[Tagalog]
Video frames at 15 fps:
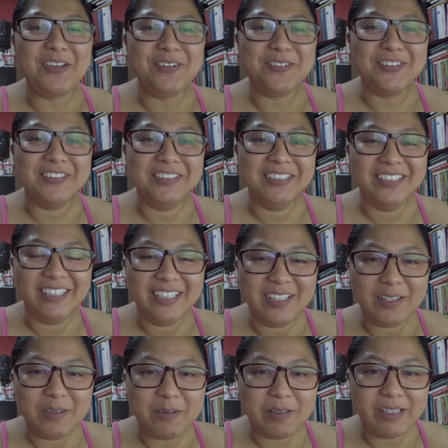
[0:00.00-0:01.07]
Ayun.
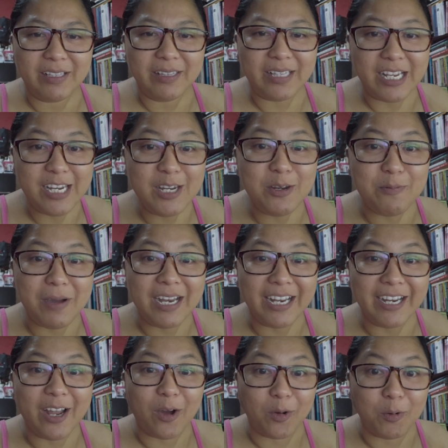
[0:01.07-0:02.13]

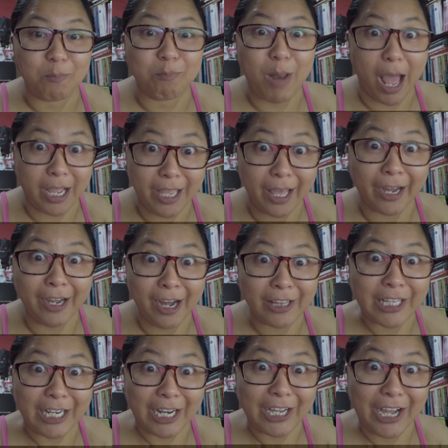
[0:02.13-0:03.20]
Naniniwala na ako. Vlogger
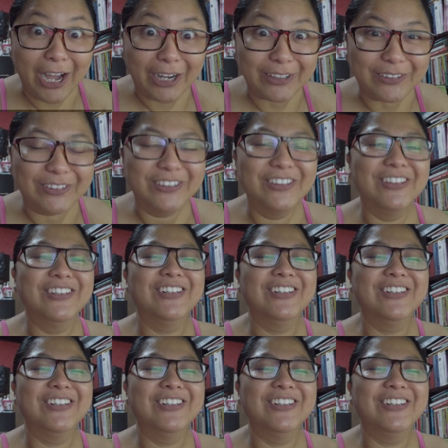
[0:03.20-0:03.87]
na talaga ako.